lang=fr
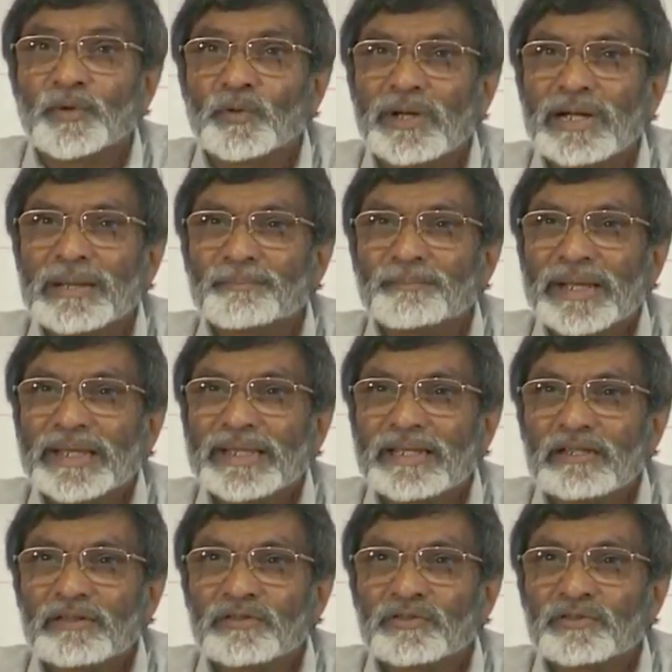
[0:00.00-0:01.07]
pourquoi les païens
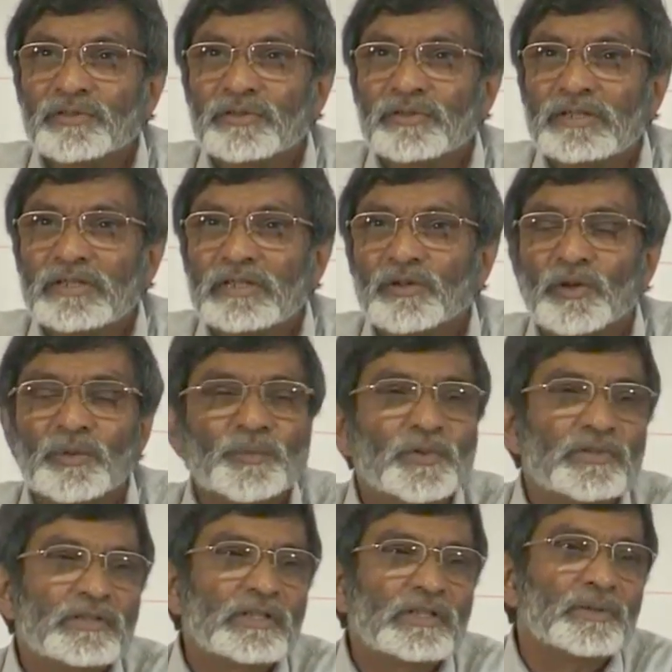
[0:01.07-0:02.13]
se sont-ils
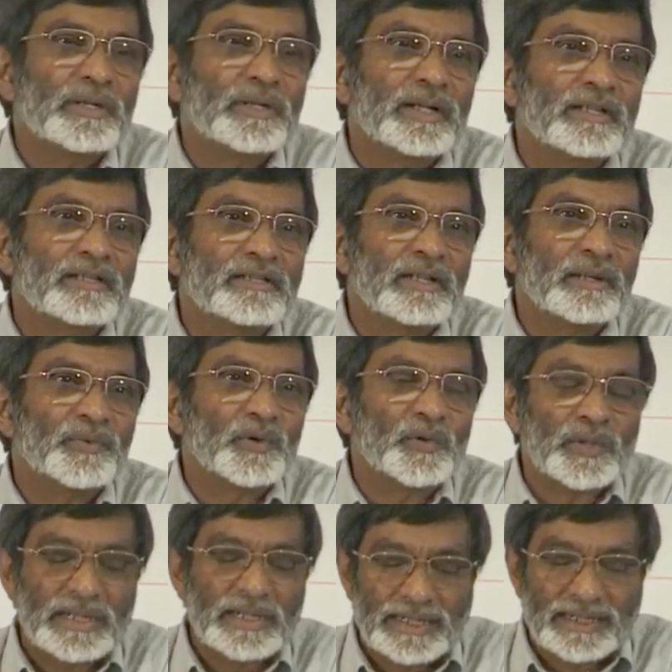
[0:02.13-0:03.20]
opposés aux chrétiens Pourquoi
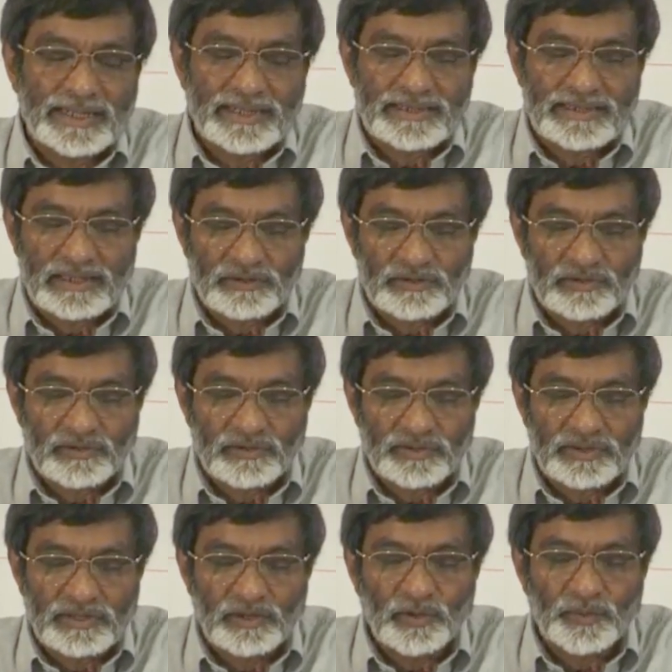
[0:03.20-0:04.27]
les chrétiens se
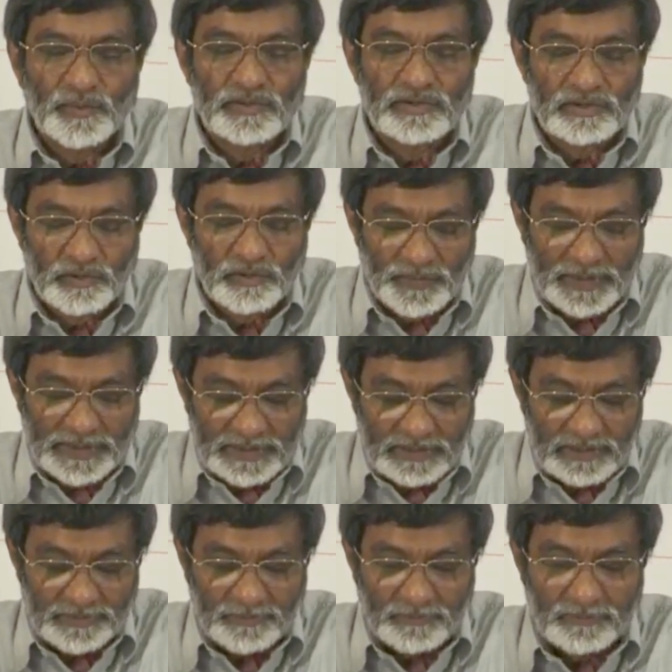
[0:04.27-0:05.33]
sont-ils opposés aux
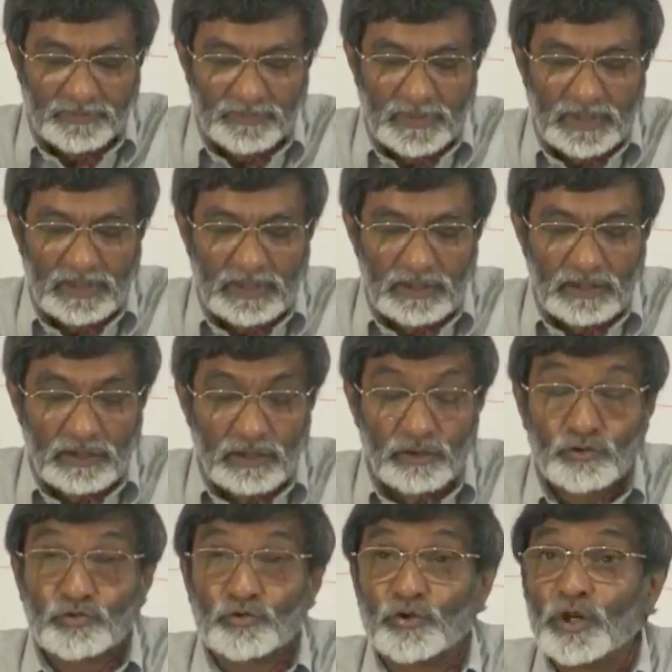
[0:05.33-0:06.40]
païens
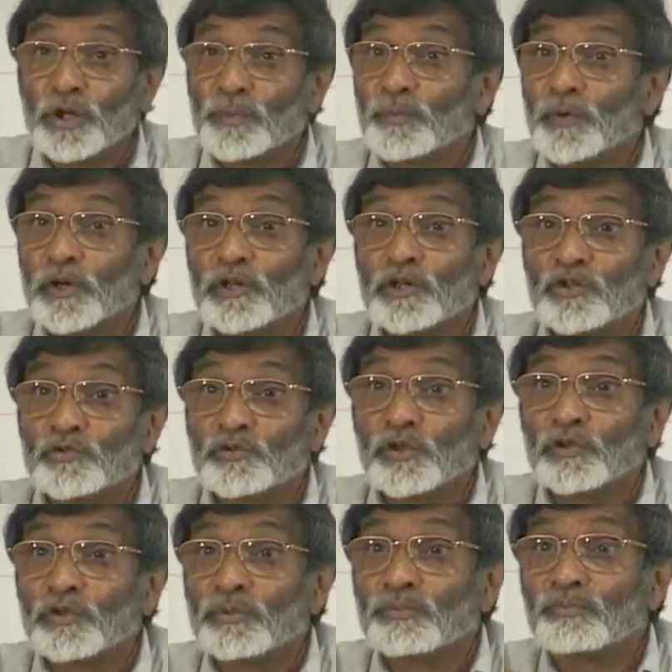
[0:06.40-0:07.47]
Ce n'est pas une histoire
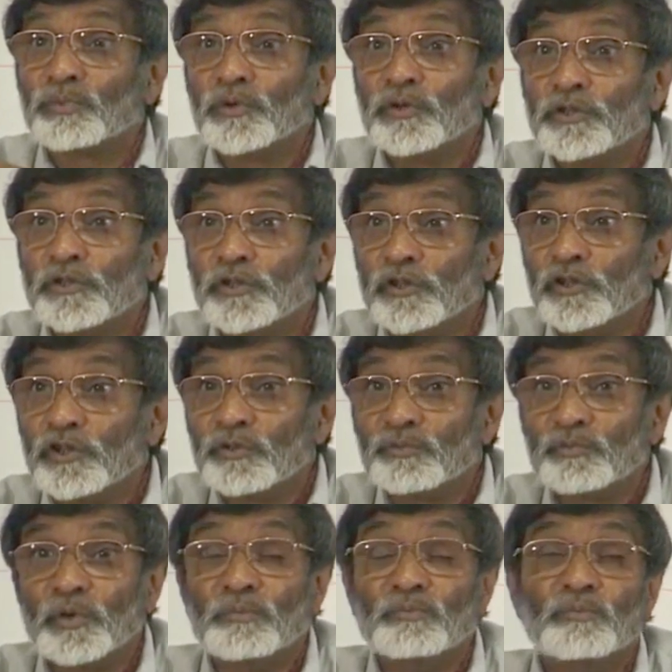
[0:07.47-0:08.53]
de polythéisme
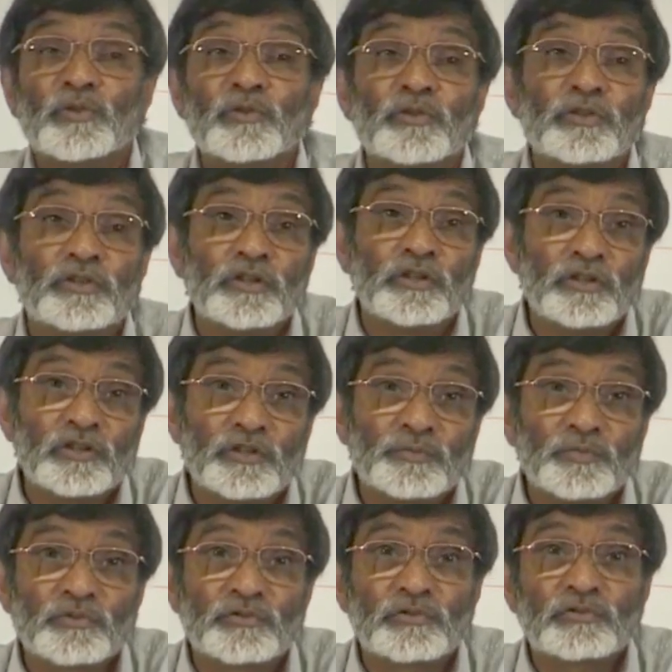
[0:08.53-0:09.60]
ou de monothéisme,
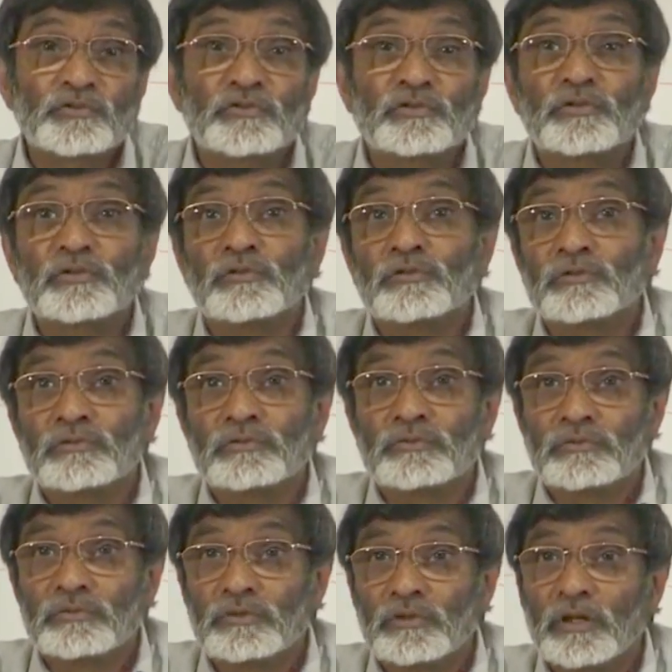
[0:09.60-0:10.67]
ça c'est de,
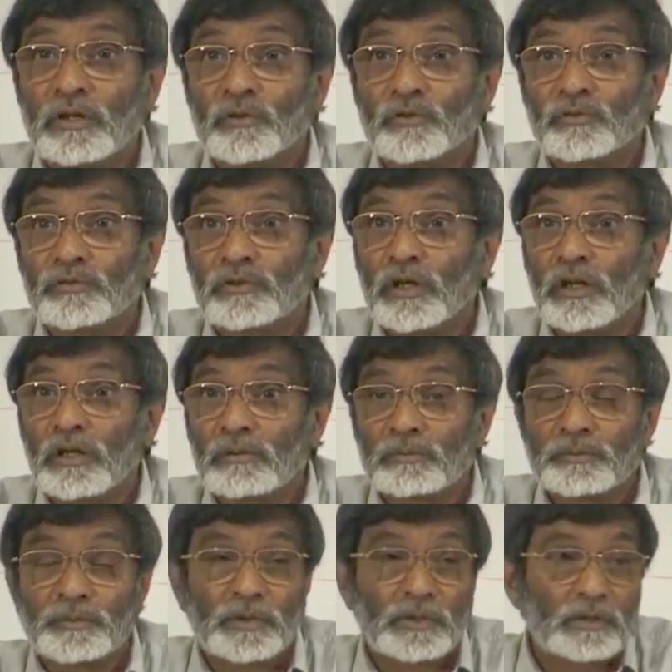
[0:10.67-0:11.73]
de pas on
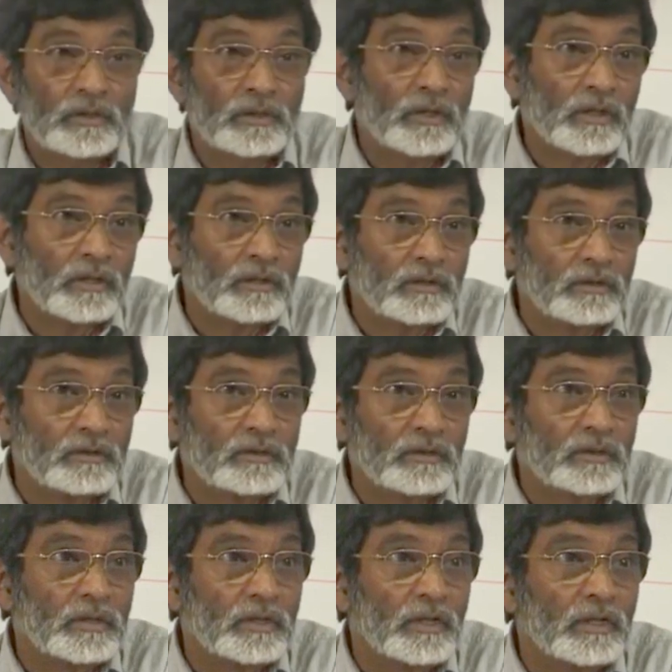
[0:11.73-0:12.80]
qui traînent,
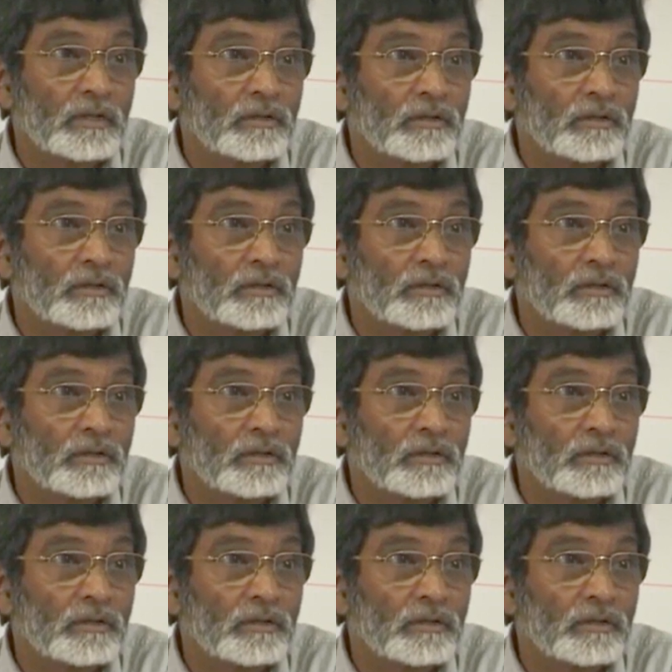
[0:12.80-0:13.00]
etc.